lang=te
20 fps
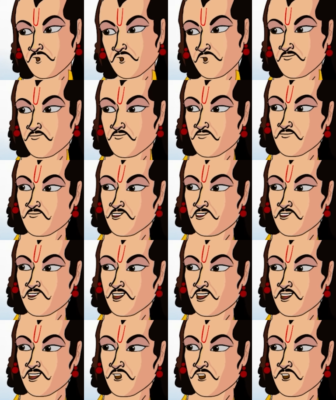మా దగ్గర
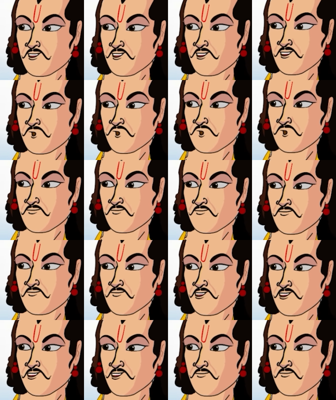ఉన్న యోధులను
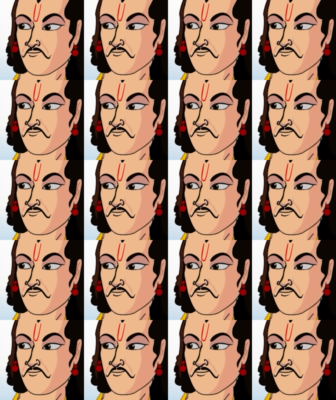ఓడిస్తారు